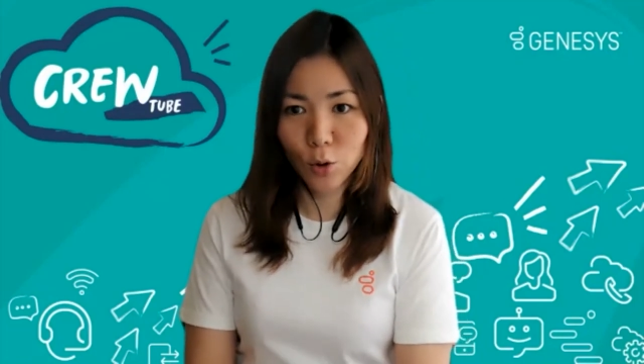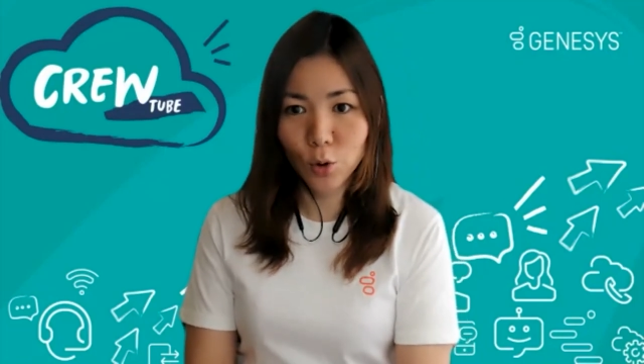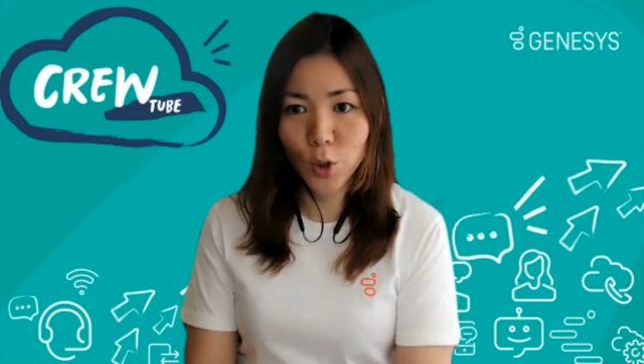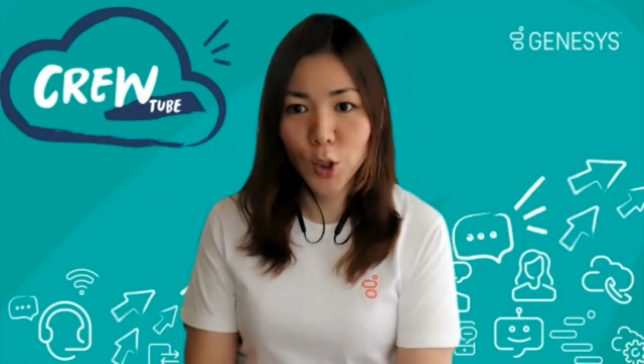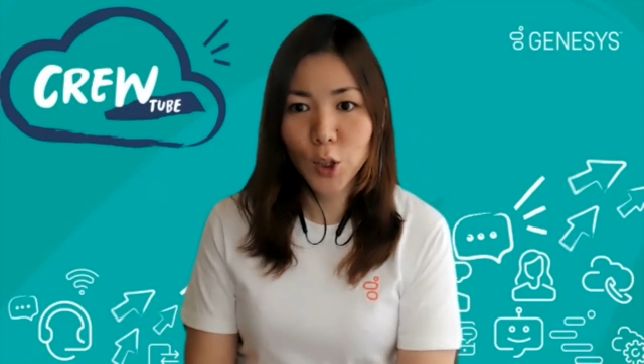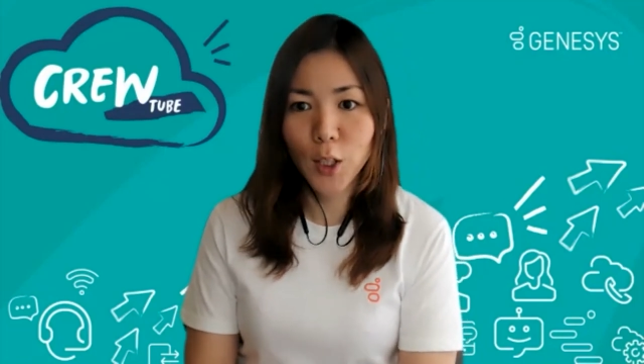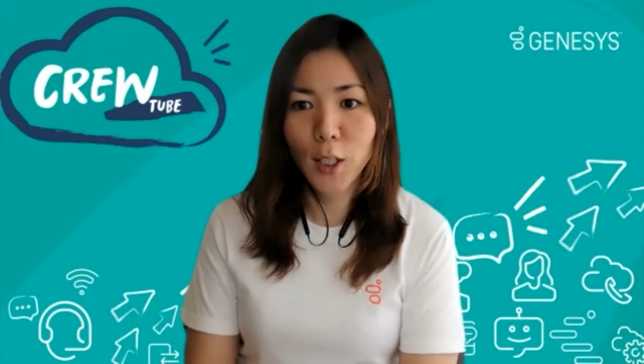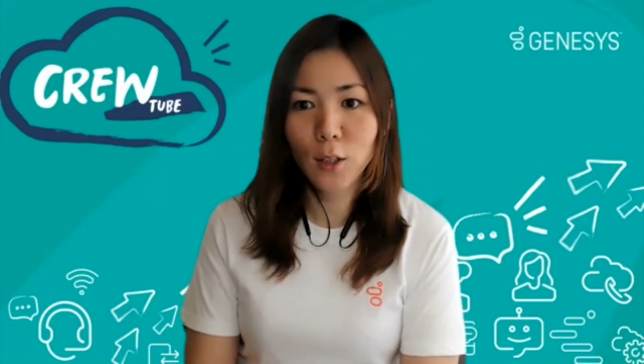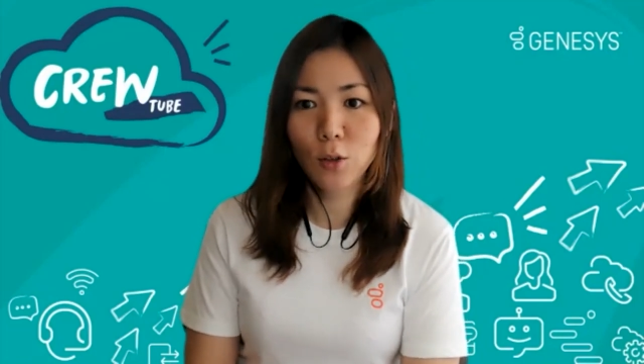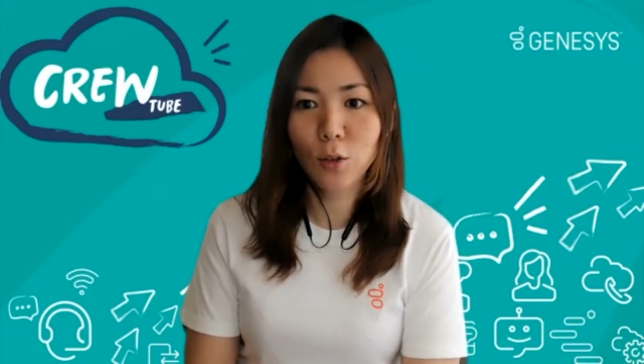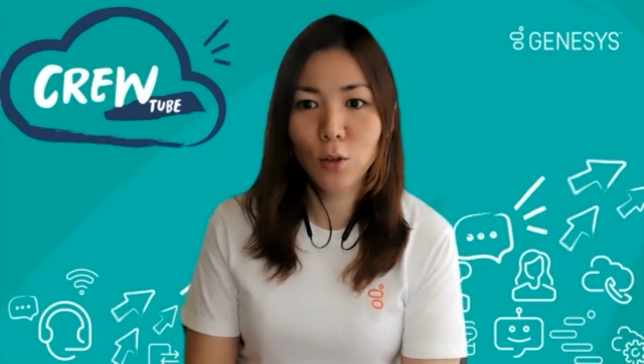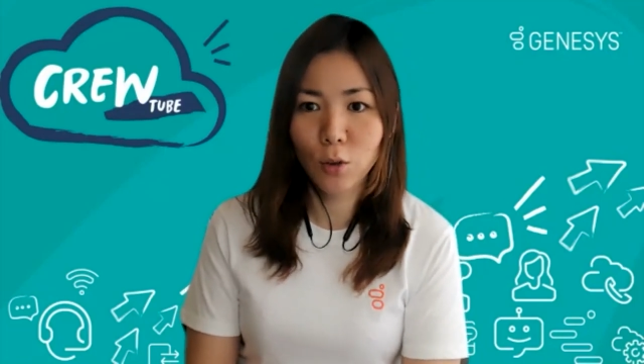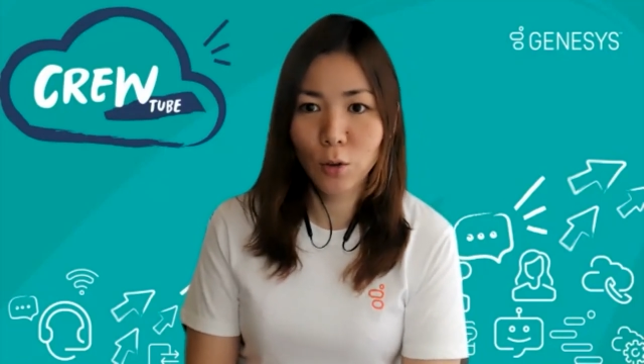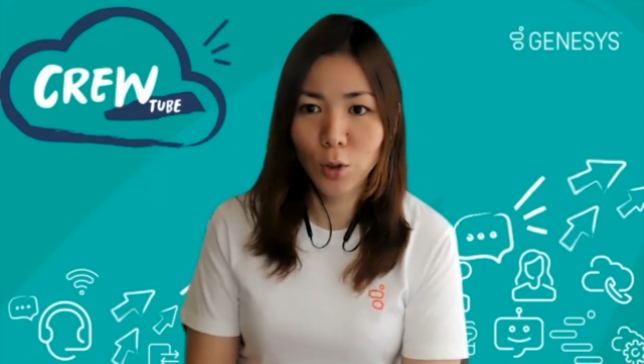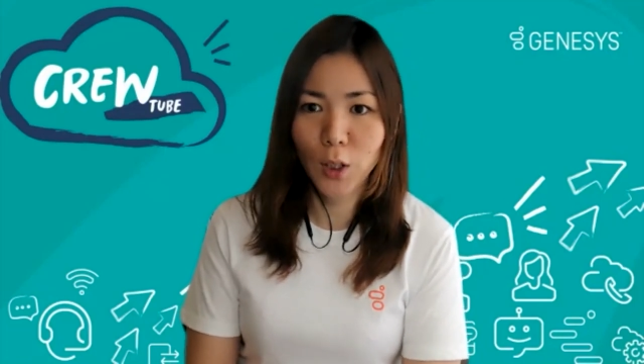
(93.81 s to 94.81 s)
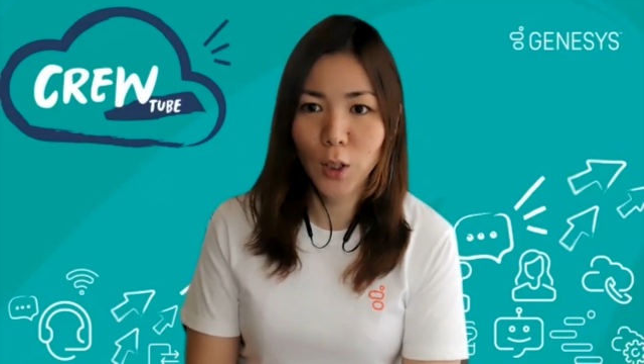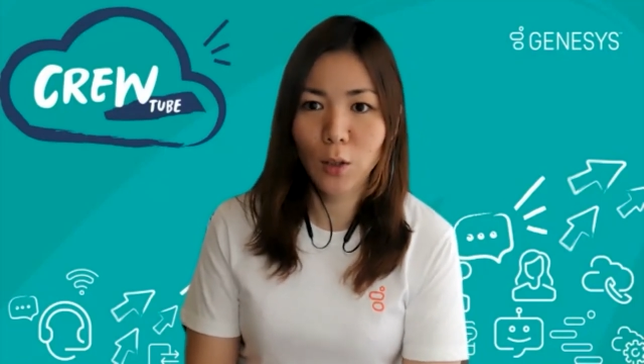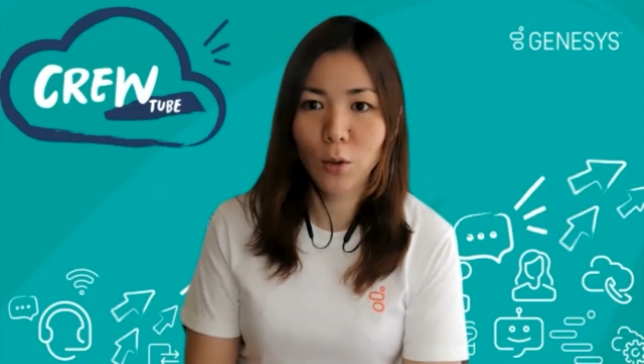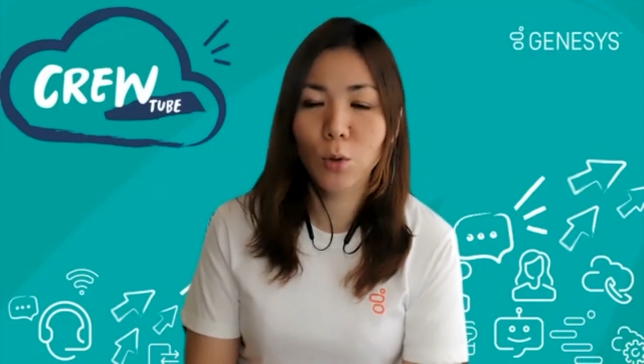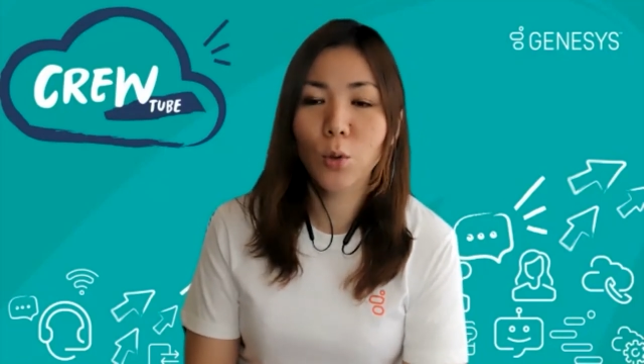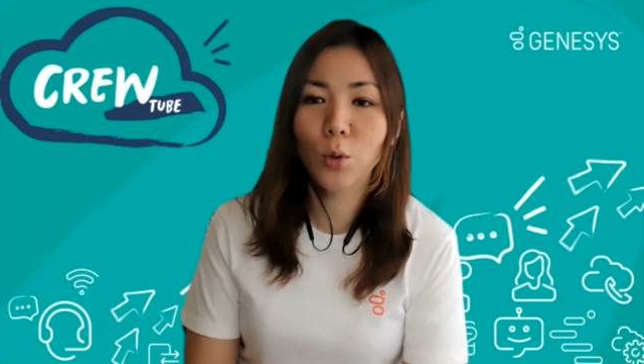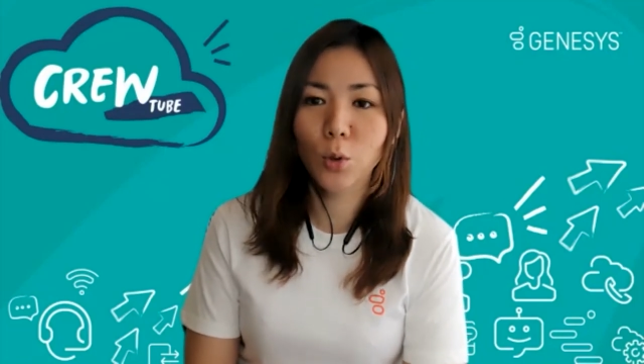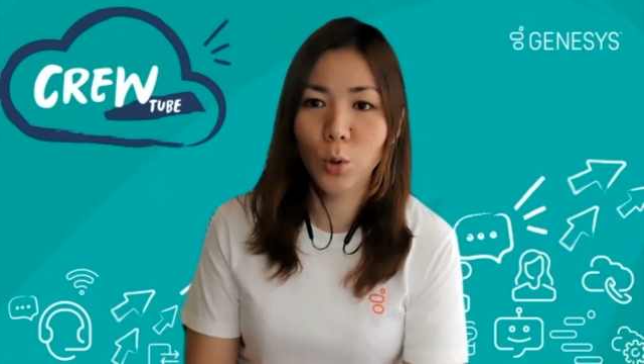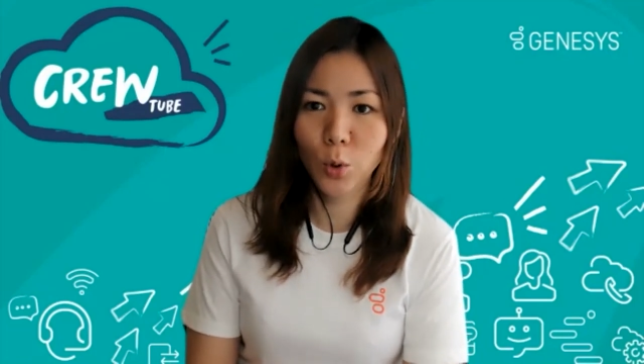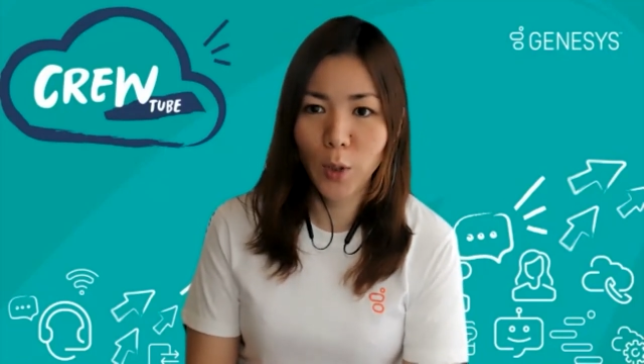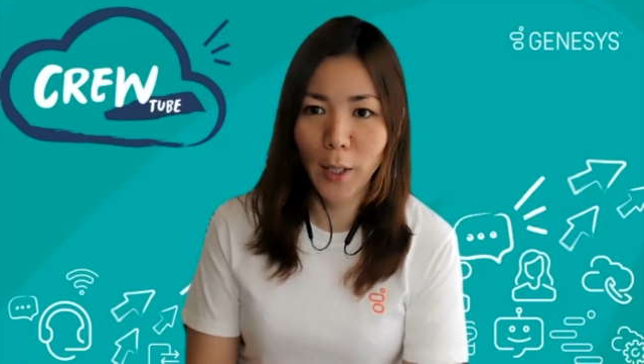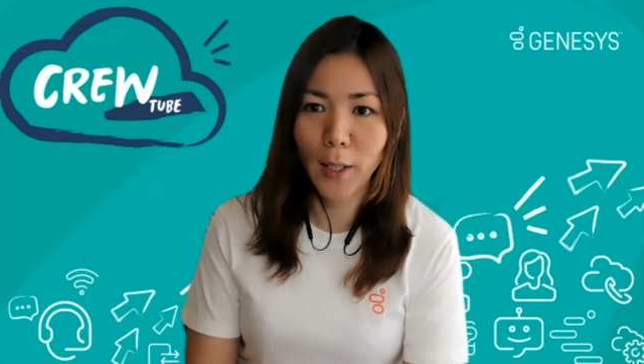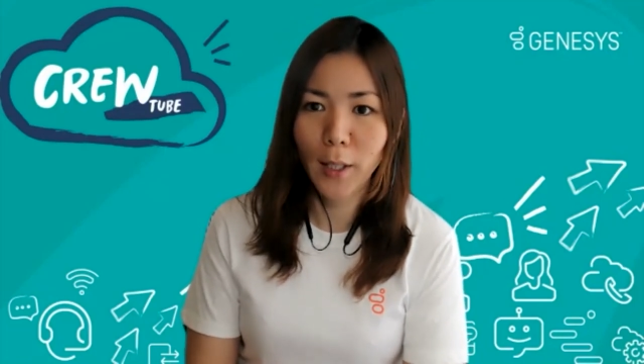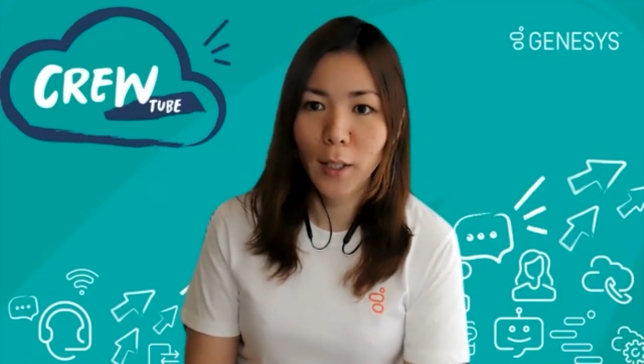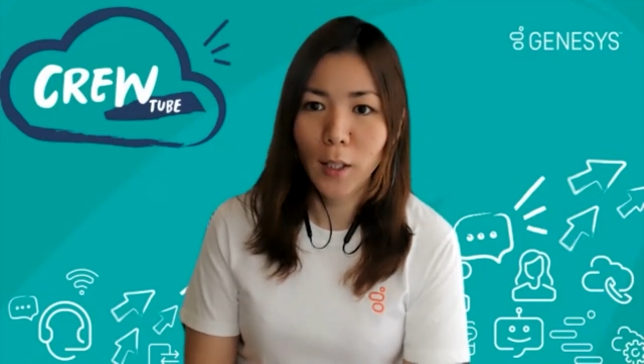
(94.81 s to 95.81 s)
じゅういちがつ入社ということ
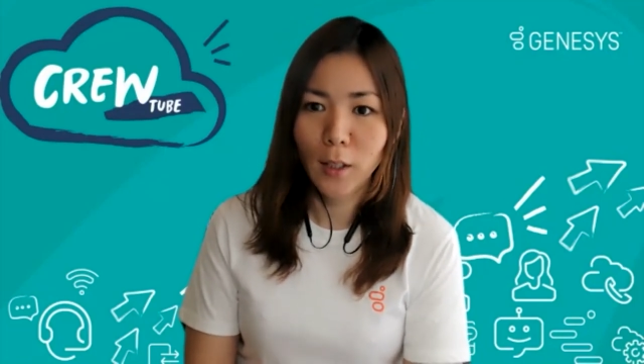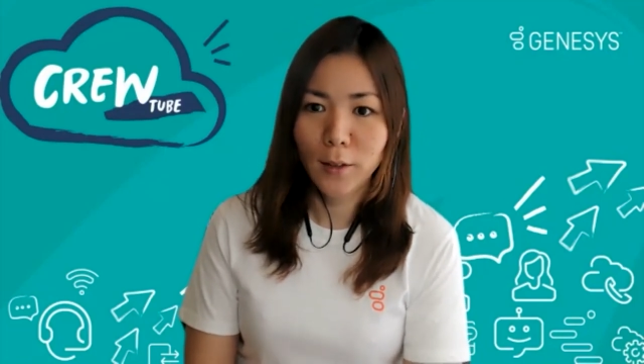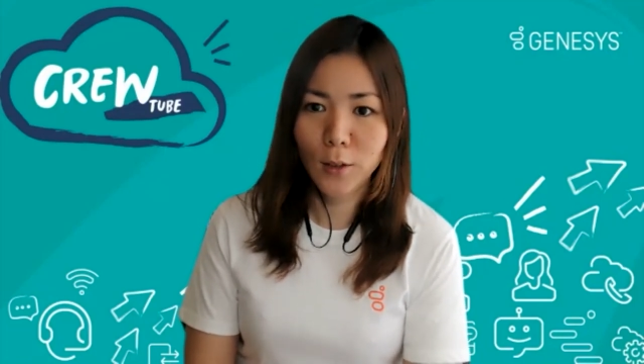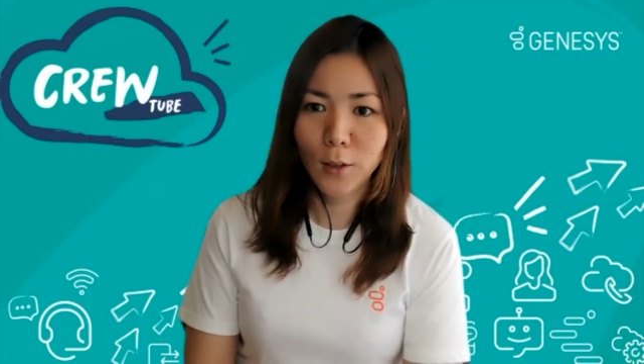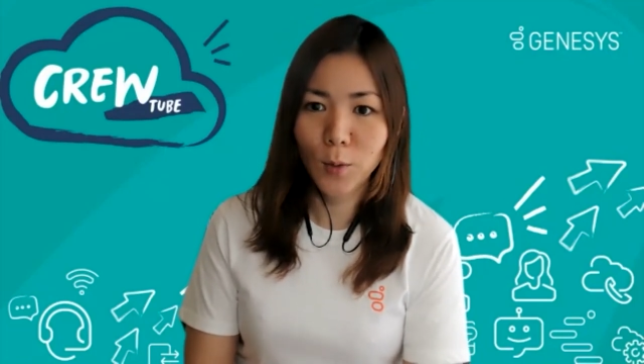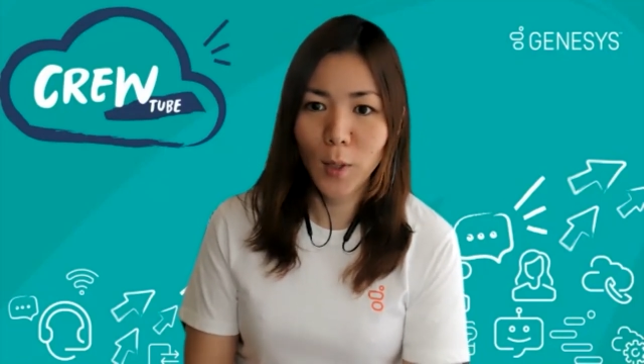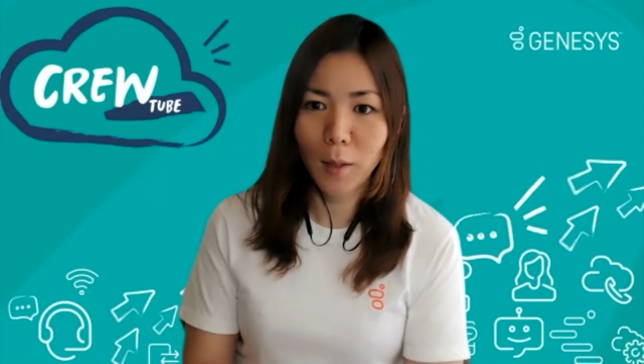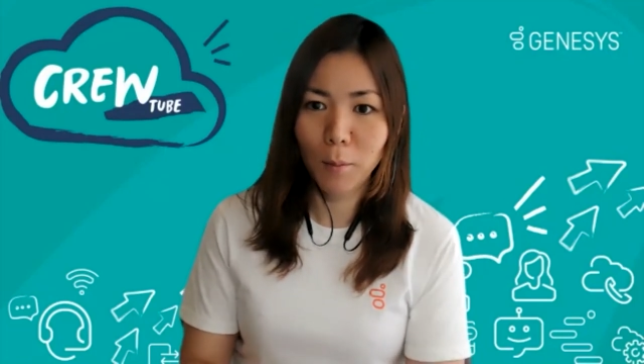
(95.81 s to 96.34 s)
で、実